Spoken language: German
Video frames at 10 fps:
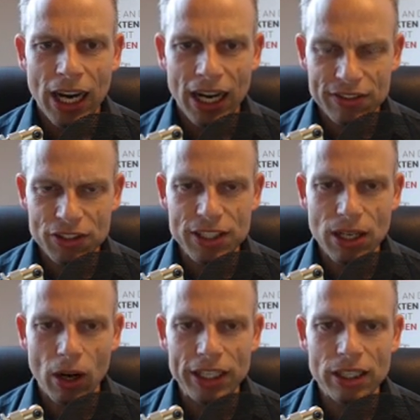hat sich
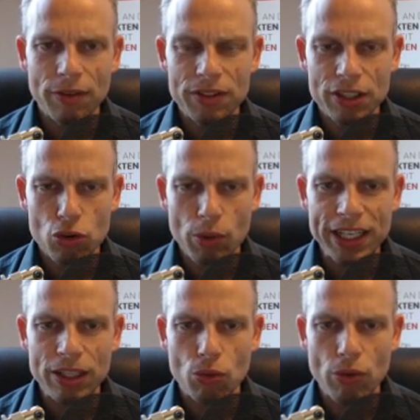hier auch eine gewisse
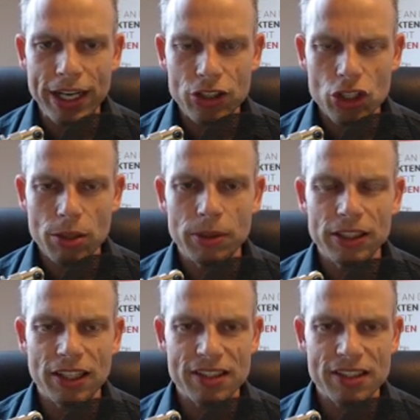Trading Range gebildet.